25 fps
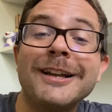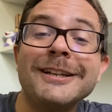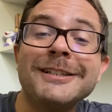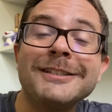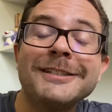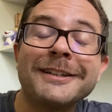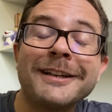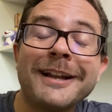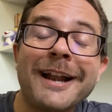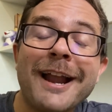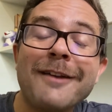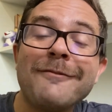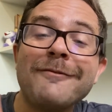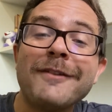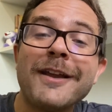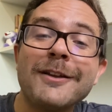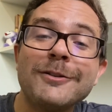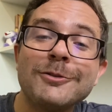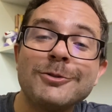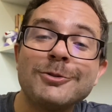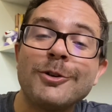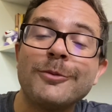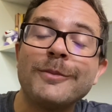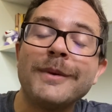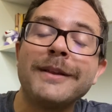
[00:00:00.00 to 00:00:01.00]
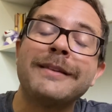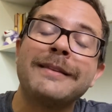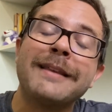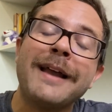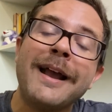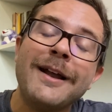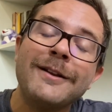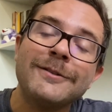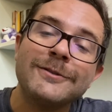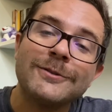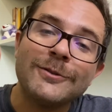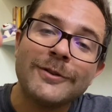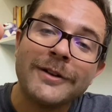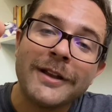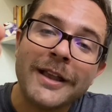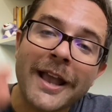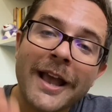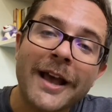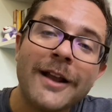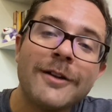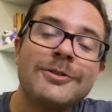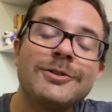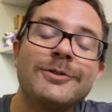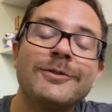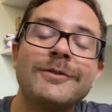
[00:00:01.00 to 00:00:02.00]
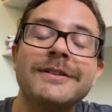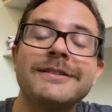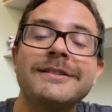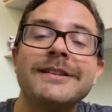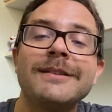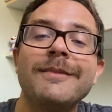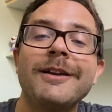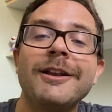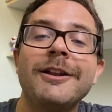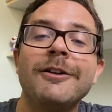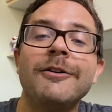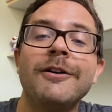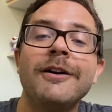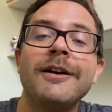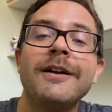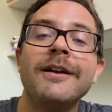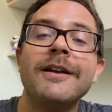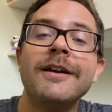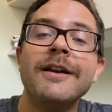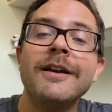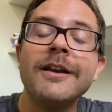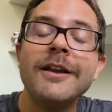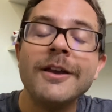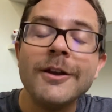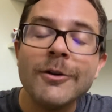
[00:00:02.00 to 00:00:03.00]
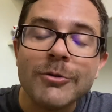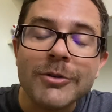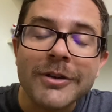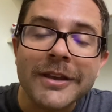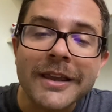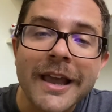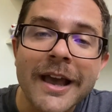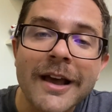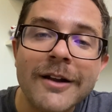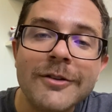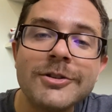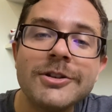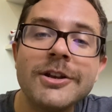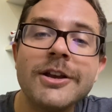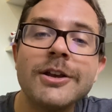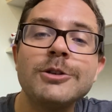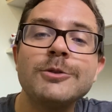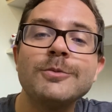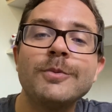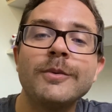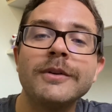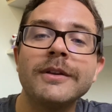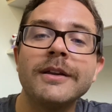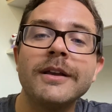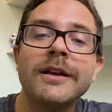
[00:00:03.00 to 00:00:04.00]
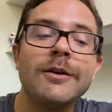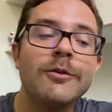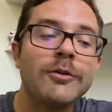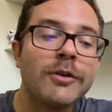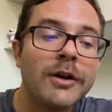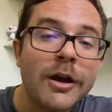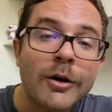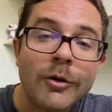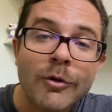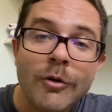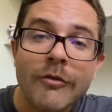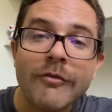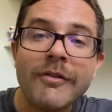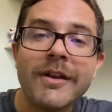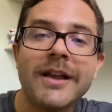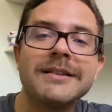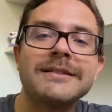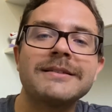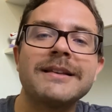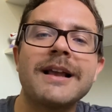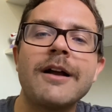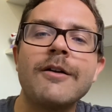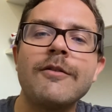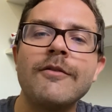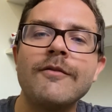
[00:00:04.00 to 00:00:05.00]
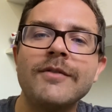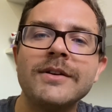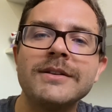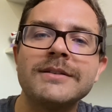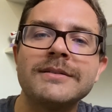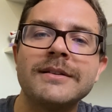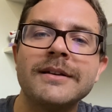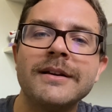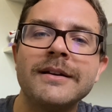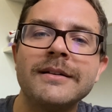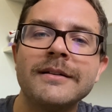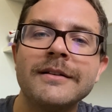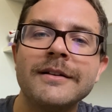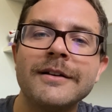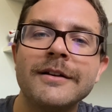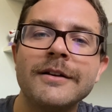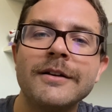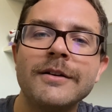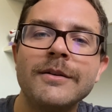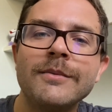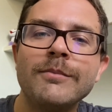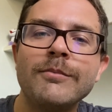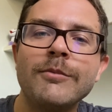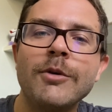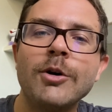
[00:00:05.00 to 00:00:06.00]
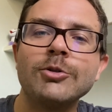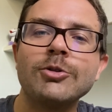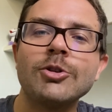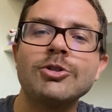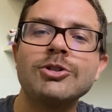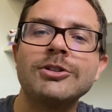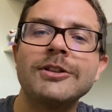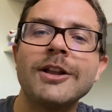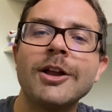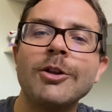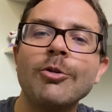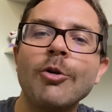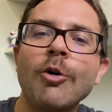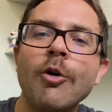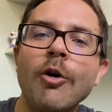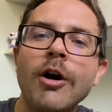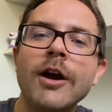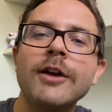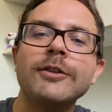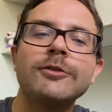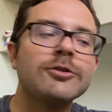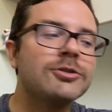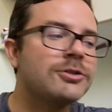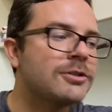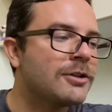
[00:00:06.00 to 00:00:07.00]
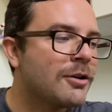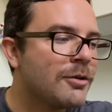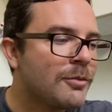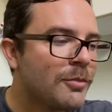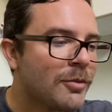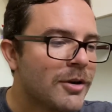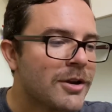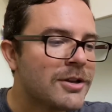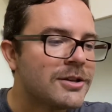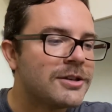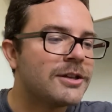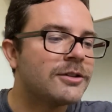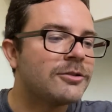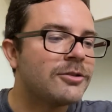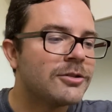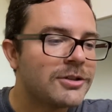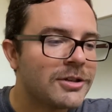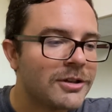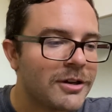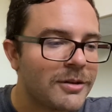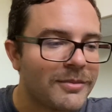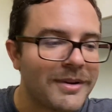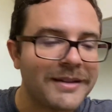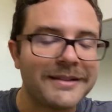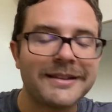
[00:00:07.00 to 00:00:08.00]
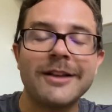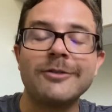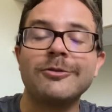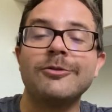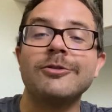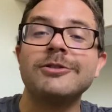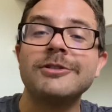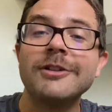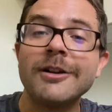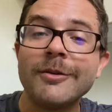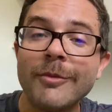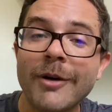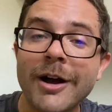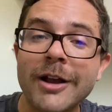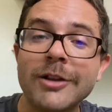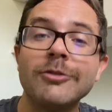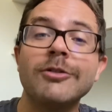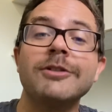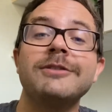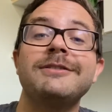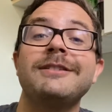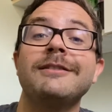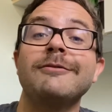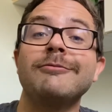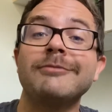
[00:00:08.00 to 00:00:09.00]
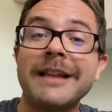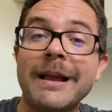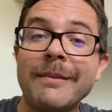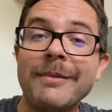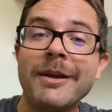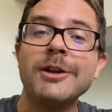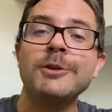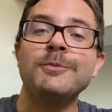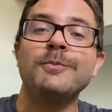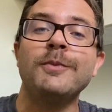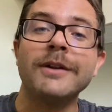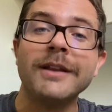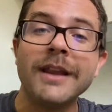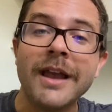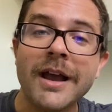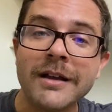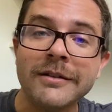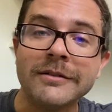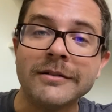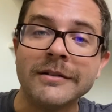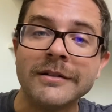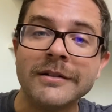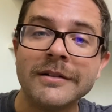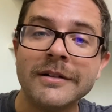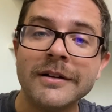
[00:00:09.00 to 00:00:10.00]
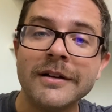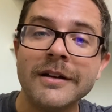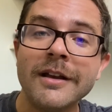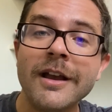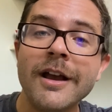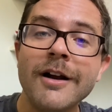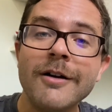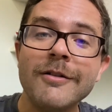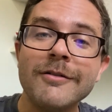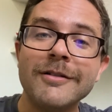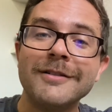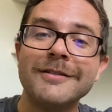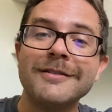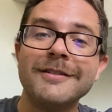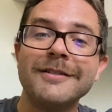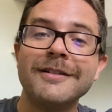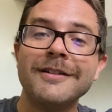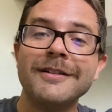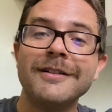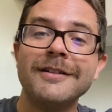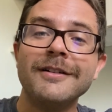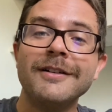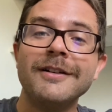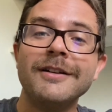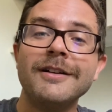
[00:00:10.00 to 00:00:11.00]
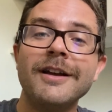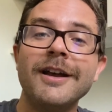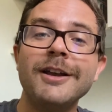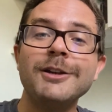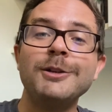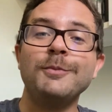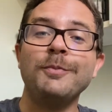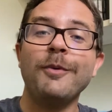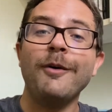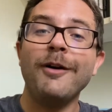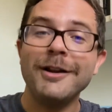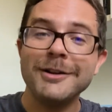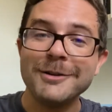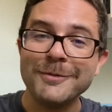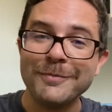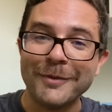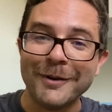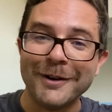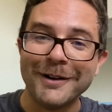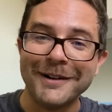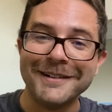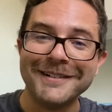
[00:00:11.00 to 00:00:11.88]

Escreve aí nos comentários, eu quero te conhecer melhor, eu quero te responder, eu quero conversar com você. Pô, tô te dando oi, tô te dando bom dia, tô te dando boa tarde, tô te dando boa noite, você não tá me respondendo. Eu? Responde, pô.